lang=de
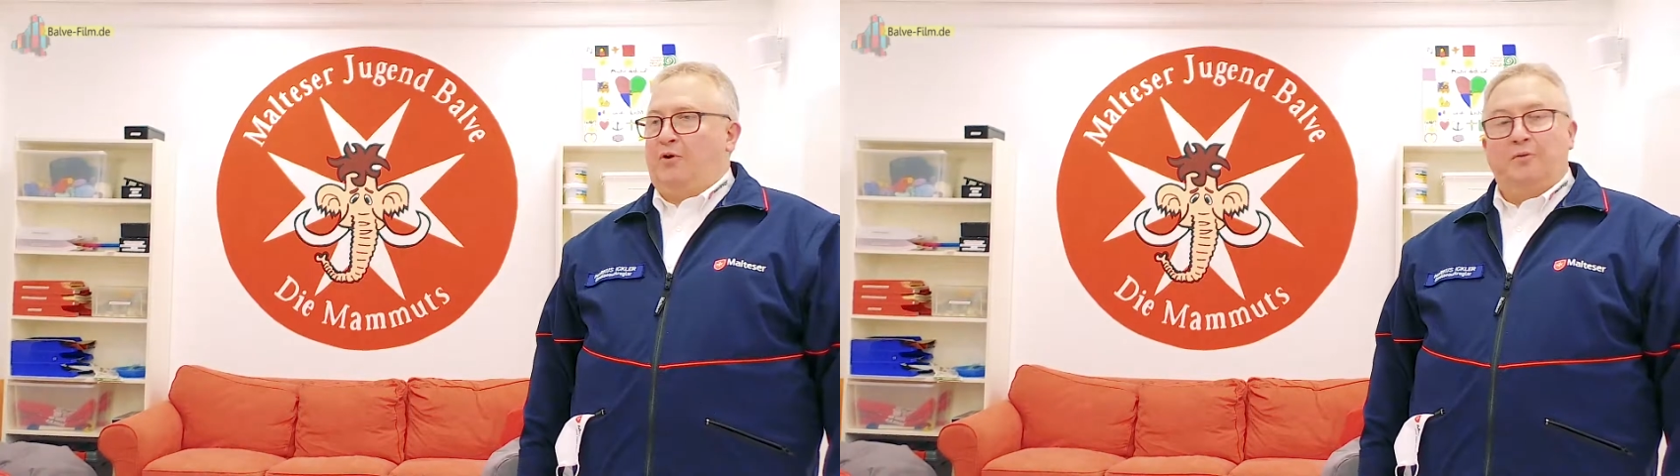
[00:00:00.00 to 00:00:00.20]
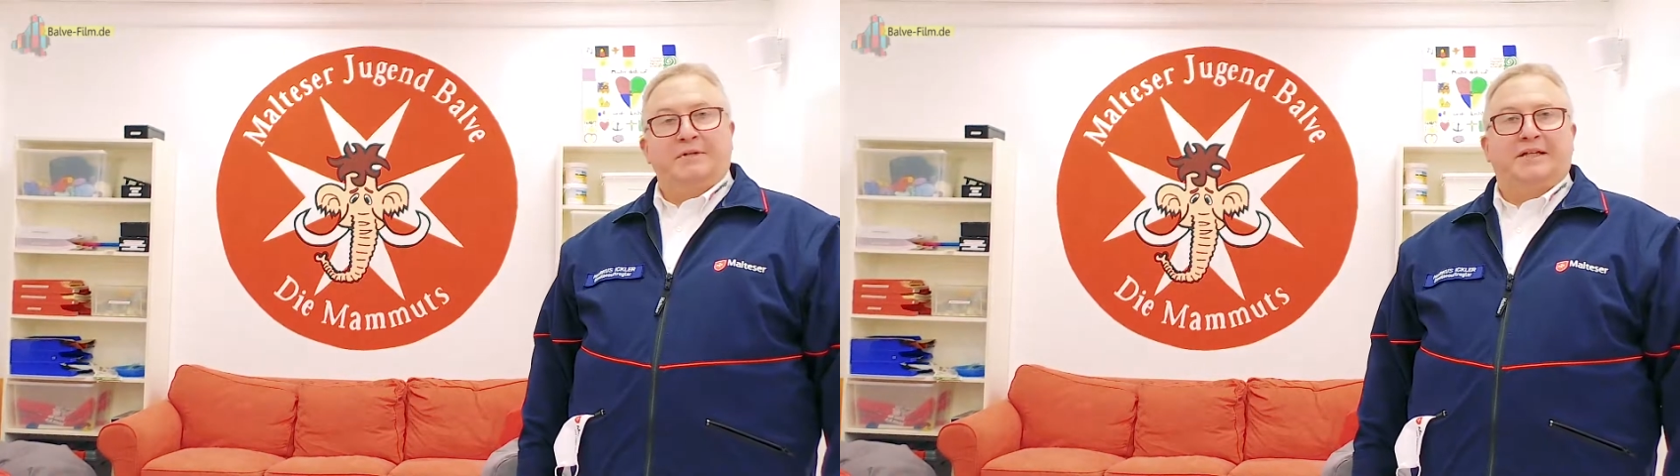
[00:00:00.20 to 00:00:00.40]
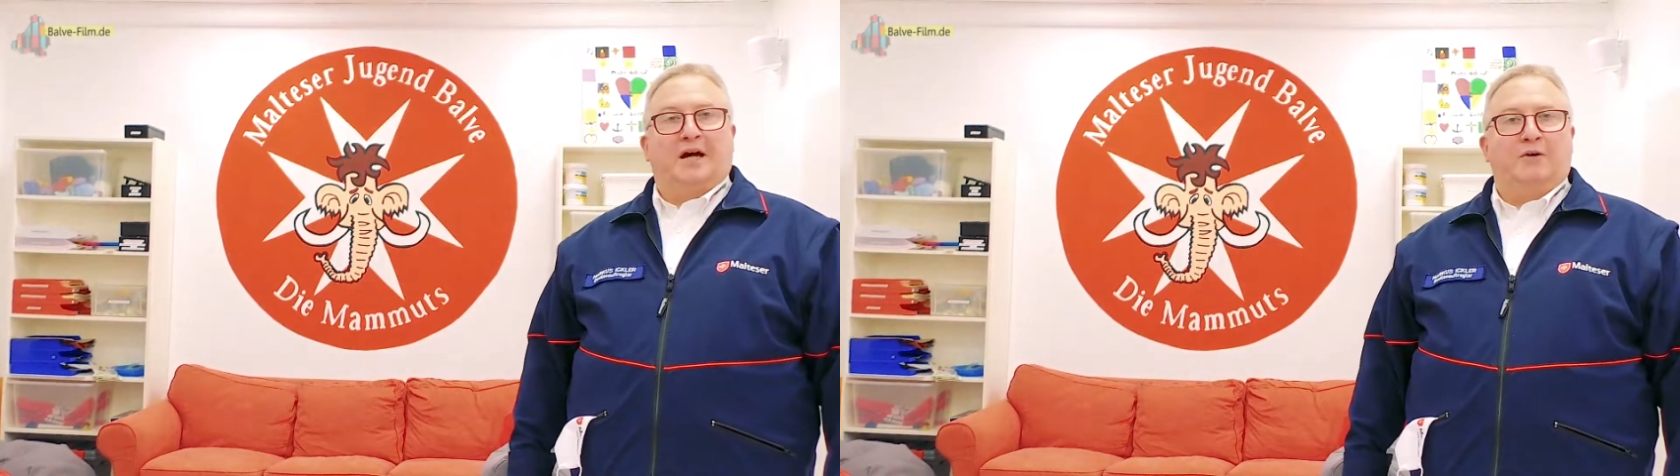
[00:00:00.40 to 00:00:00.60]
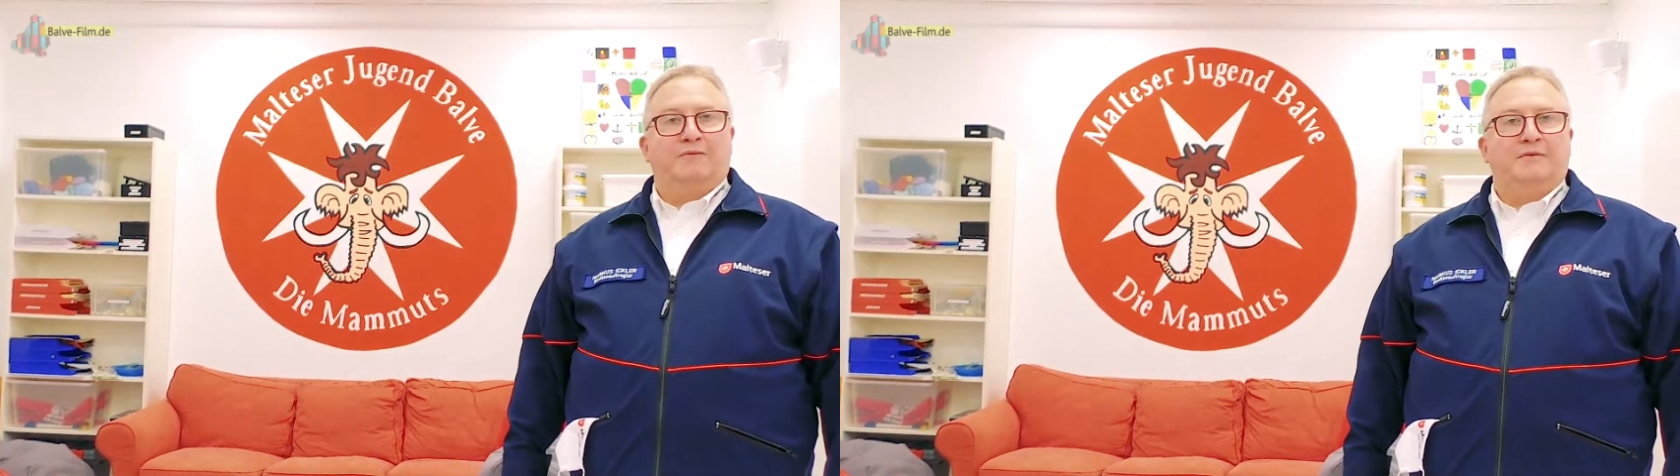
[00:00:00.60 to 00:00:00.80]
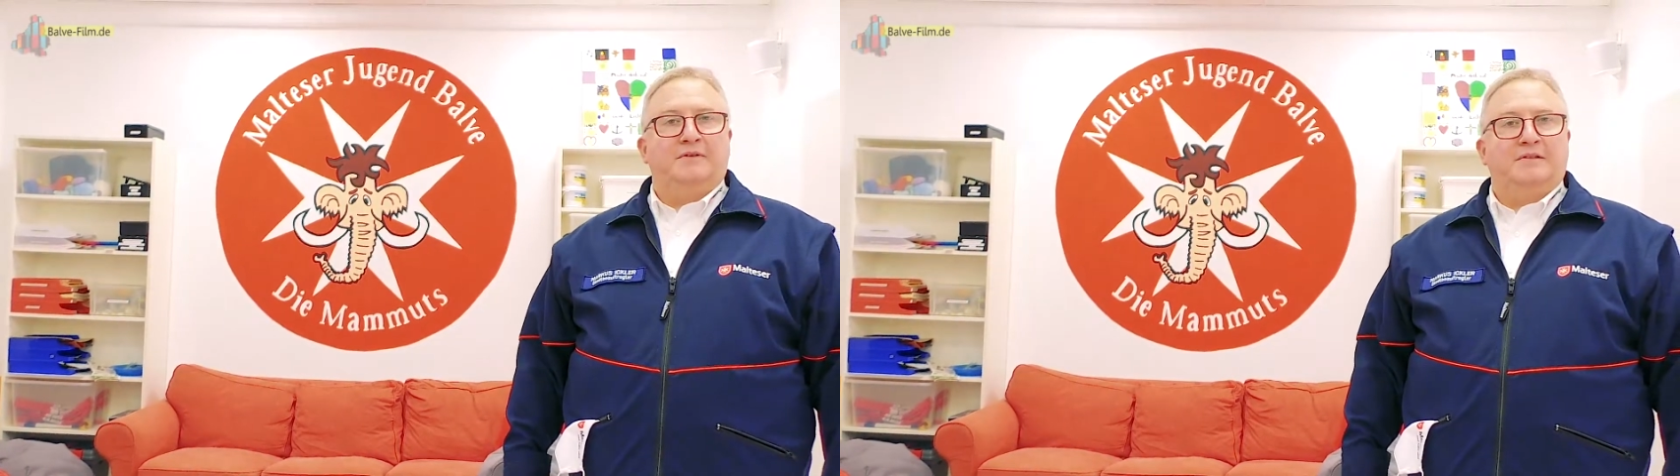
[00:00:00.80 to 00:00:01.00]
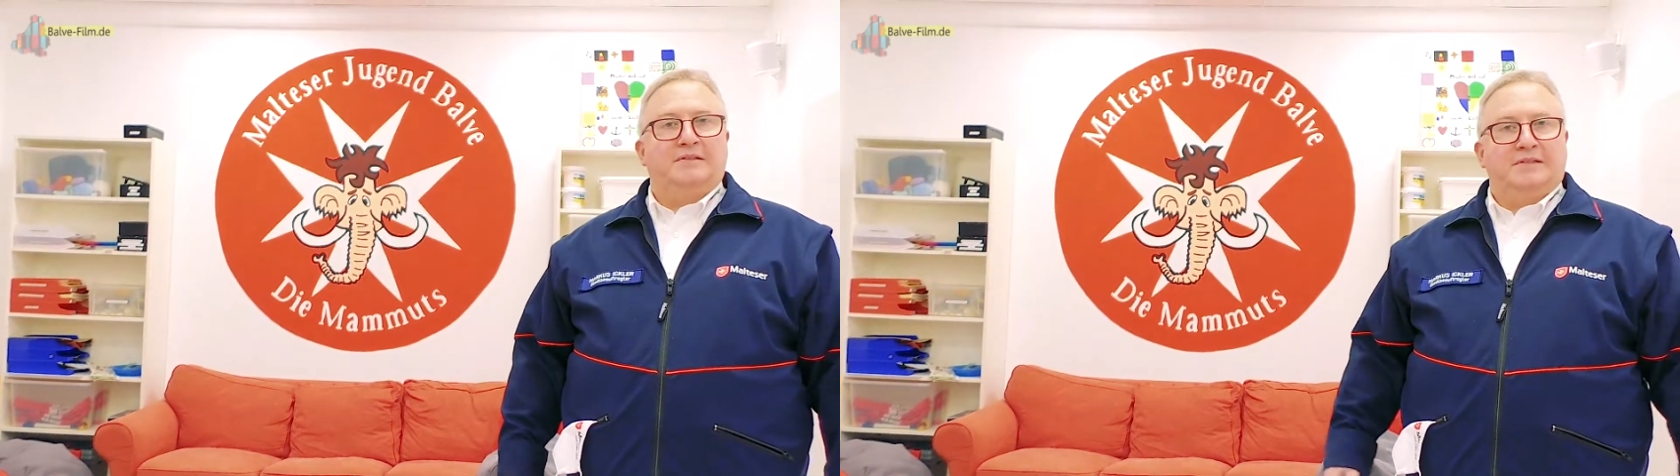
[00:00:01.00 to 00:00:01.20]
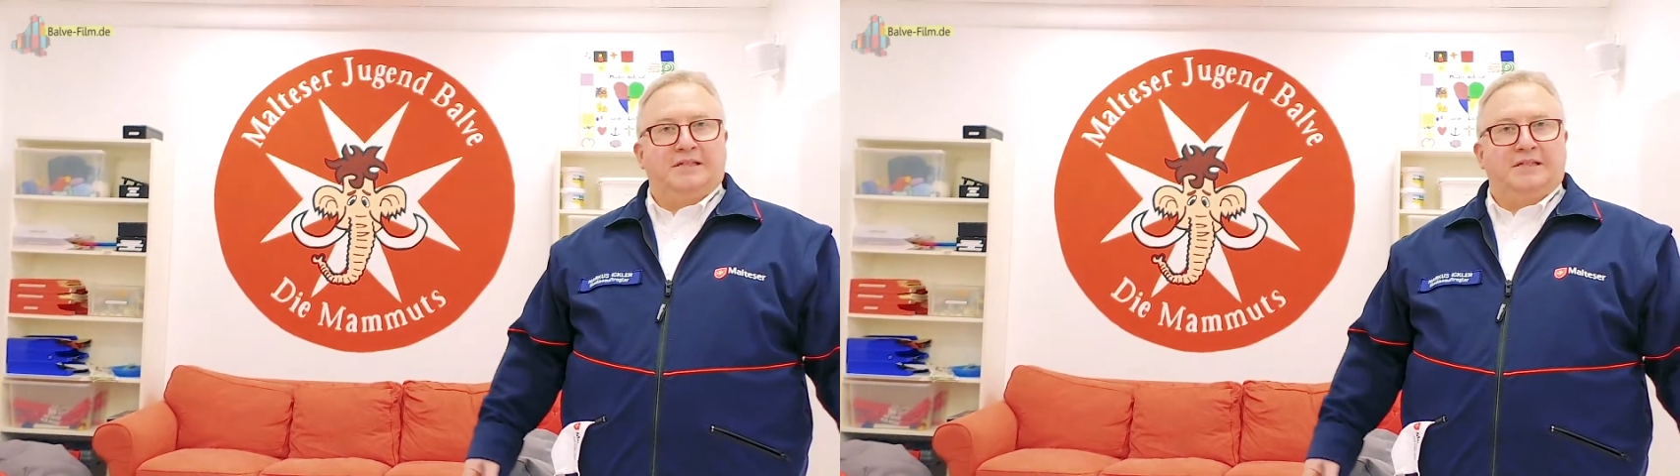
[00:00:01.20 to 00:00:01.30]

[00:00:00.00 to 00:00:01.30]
freue mich darauf, Sie